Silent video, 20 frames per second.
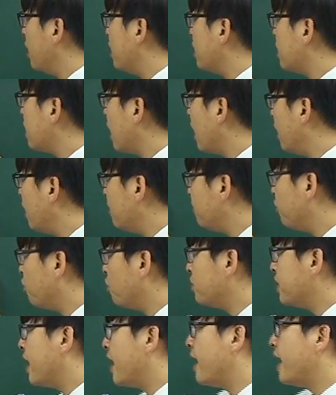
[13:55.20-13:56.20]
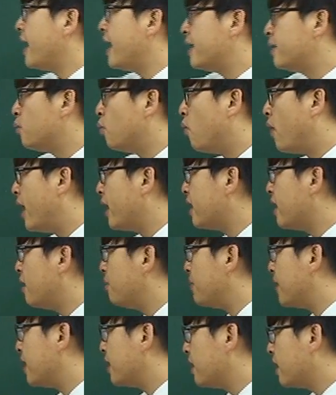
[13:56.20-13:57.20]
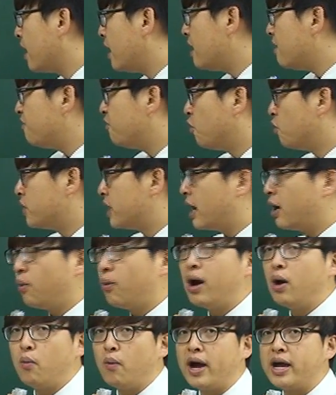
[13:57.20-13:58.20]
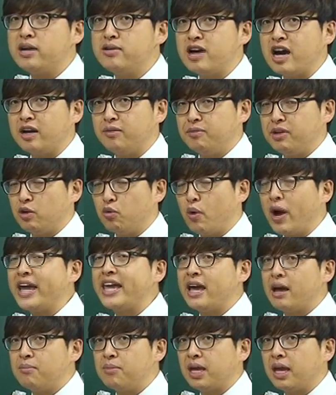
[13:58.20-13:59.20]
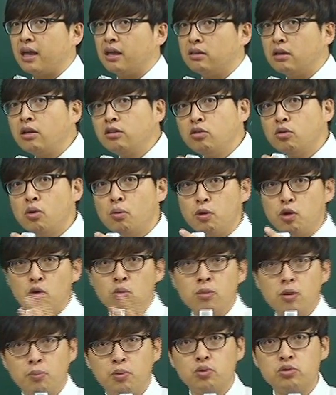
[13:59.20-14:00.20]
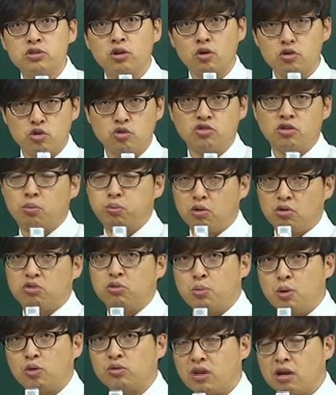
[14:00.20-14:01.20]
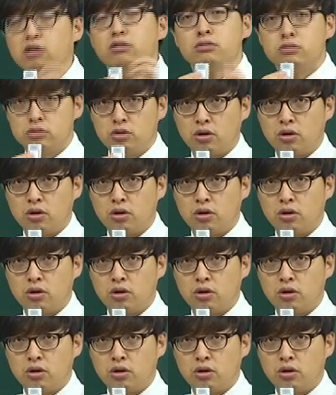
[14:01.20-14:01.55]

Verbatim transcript: In California and Wyoming. 캘리포니아와 와이아밍에. 나한테 그냥 이것만 배웠잖아. 전치사 플러스 명사는